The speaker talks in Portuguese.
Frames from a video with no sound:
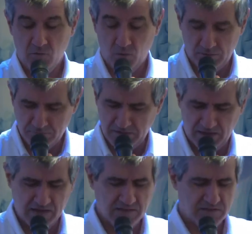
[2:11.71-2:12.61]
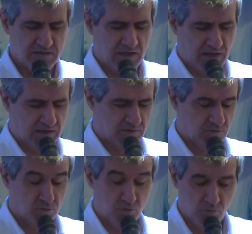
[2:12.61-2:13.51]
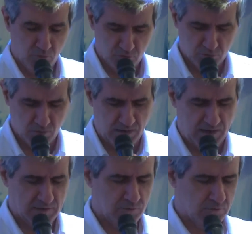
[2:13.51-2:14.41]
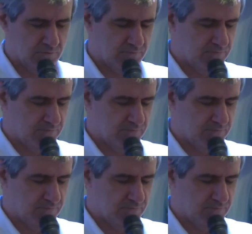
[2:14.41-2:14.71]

o ambiente é tumultuado,